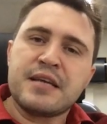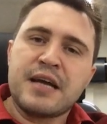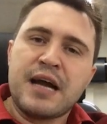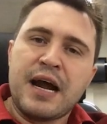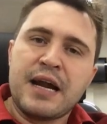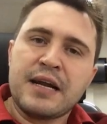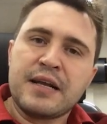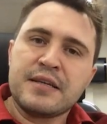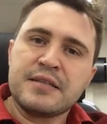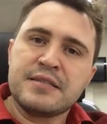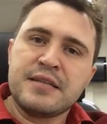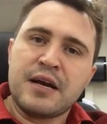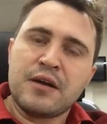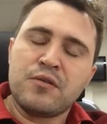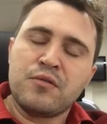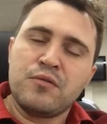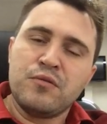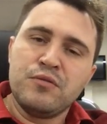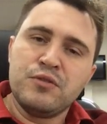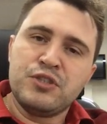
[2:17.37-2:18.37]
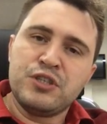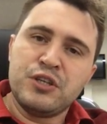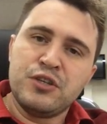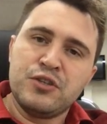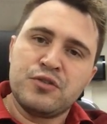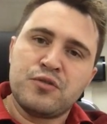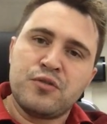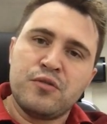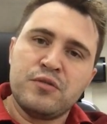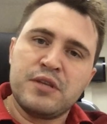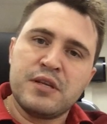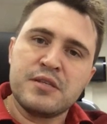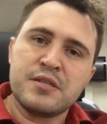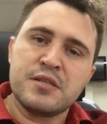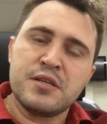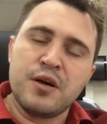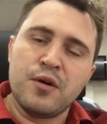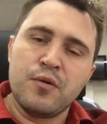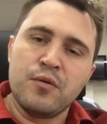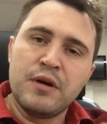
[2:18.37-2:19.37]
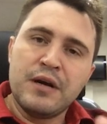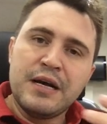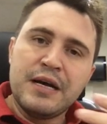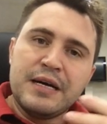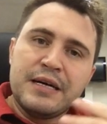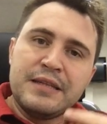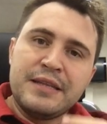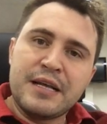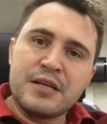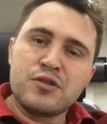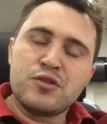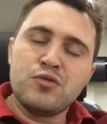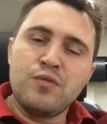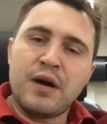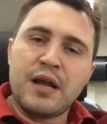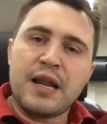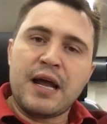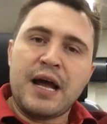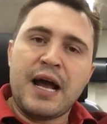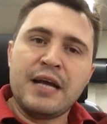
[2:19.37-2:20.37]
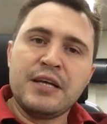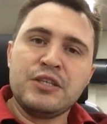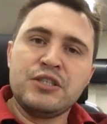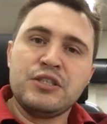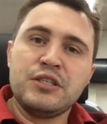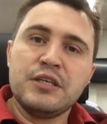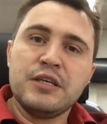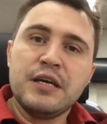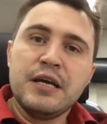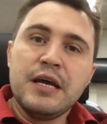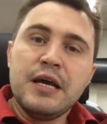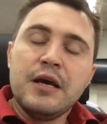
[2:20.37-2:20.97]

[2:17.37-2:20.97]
cargas da contínua de contenção na sua laje,